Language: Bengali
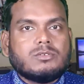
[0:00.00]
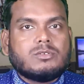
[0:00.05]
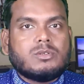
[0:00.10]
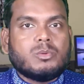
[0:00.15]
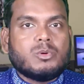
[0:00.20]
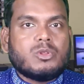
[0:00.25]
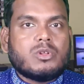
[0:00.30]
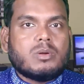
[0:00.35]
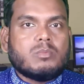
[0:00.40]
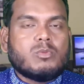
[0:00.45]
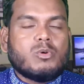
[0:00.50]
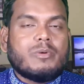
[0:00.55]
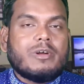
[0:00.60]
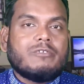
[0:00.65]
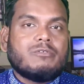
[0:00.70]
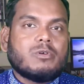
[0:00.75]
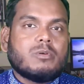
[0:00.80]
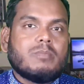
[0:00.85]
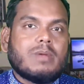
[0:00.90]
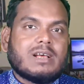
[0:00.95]
তো বন্ধুরা
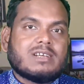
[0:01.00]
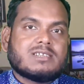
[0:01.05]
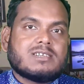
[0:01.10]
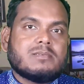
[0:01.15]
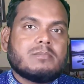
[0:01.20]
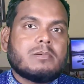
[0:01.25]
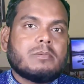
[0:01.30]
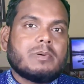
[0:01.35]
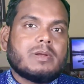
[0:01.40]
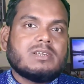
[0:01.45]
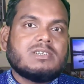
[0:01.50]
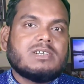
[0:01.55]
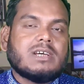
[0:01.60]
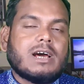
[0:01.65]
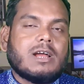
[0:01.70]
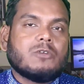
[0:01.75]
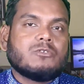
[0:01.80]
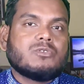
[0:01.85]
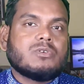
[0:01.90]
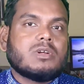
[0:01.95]
মোবাইল ফোন ব্লাস্টের ব্যাপারে যে
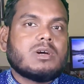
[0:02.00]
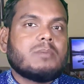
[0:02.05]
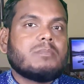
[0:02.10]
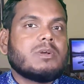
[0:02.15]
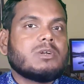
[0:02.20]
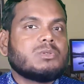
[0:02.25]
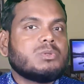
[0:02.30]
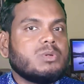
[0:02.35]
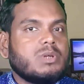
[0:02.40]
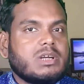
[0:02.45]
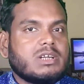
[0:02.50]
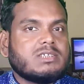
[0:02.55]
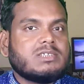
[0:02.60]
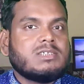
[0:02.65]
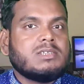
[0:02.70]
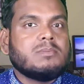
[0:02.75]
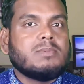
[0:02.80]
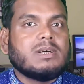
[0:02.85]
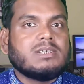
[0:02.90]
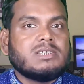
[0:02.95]
আলোচনা আমরা শুনে
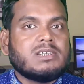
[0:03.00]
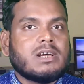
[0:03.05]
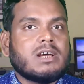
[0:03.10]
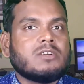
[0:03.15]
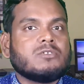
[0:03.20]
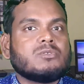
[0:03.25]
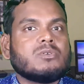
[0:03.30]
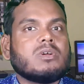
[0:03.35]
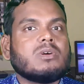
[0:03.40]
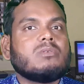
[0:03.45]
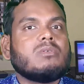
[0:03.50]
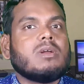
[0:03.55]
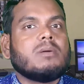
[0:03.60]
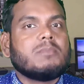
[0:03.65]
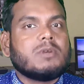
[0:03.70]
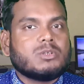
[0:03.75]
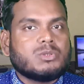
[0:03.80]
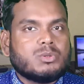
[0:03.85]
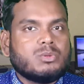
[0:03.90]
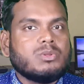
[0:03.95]
আসছি বা যে আলোচনাগুলো
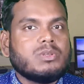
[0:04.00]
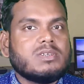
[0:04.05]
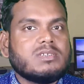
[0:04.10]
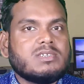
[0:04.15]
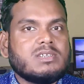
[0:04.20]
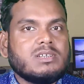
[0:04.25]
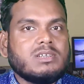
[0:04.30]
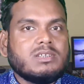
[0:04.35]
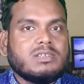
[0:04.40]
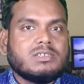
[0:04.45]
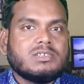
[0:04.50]
আমরা শুনতেছি